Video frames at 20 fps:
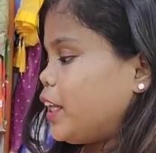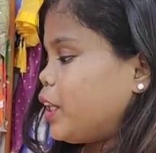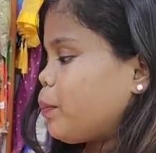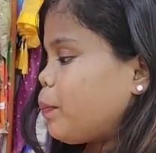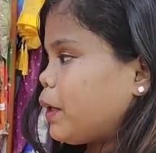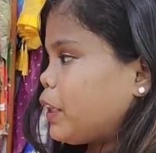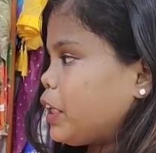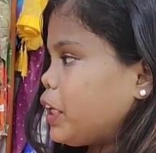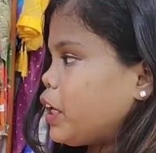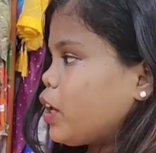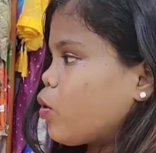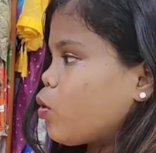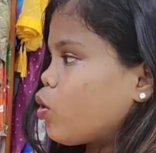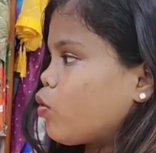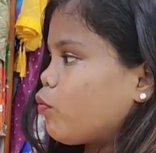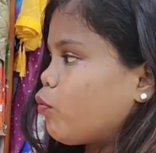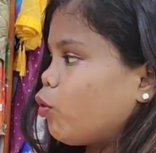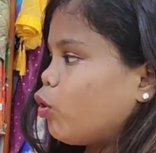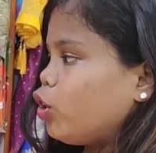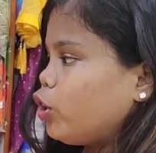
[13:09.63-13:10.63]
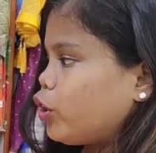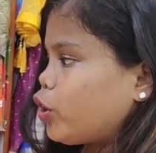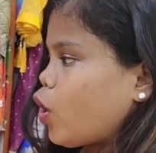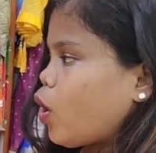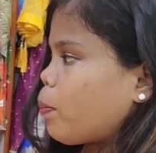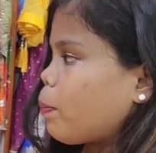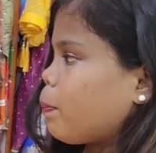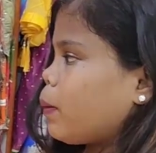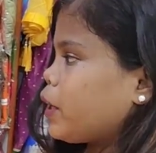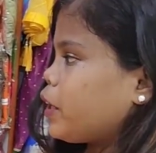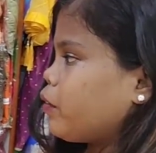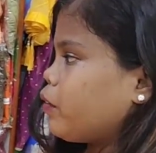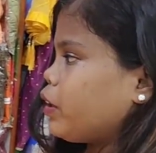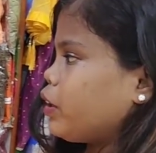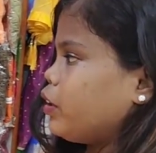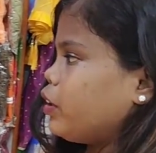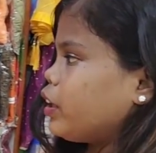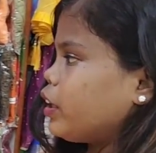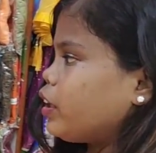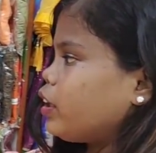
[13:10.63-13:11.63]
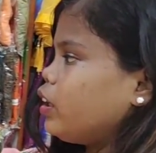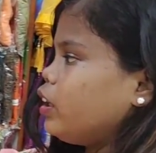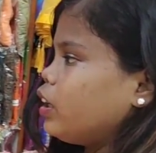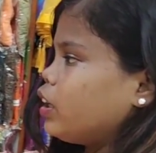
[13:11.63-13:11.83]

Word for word: இது பார்த்தீங்கன்னா ஒரு ஃபுல் டாப் மாதிரி வருது